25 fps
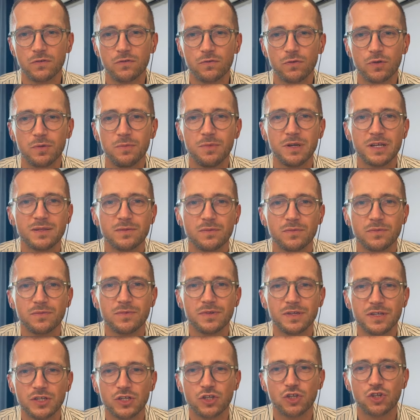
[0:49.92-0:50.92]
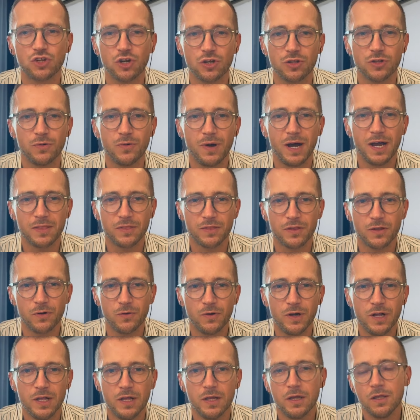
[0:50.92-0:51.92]
w którym razem z żoną
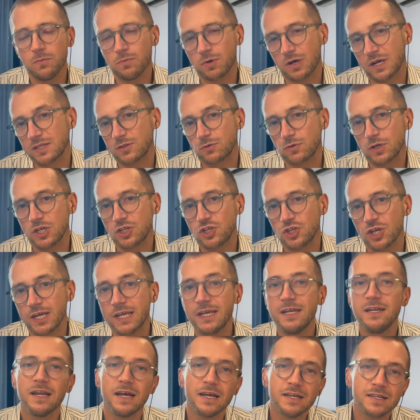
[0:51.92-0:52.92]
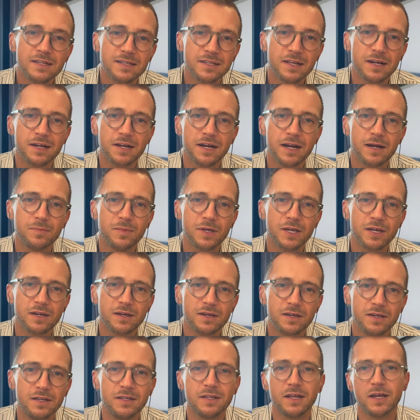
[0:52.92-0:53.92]
Anną pokazujecie i na
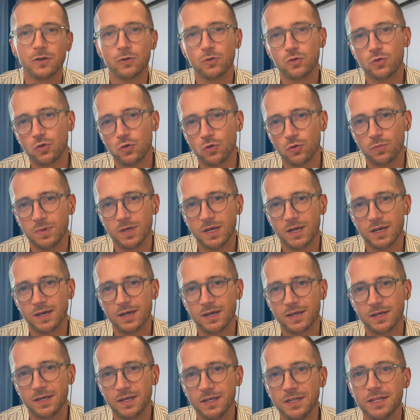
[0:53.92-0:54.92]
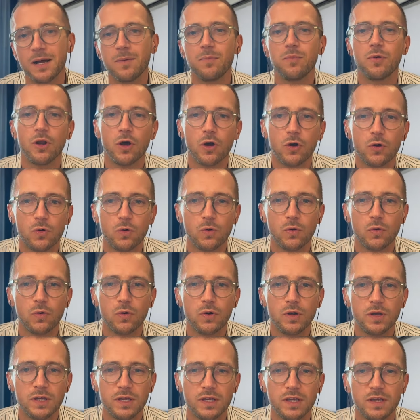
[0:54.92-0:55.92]
Instagramie, i na YouTubie, i na blogu,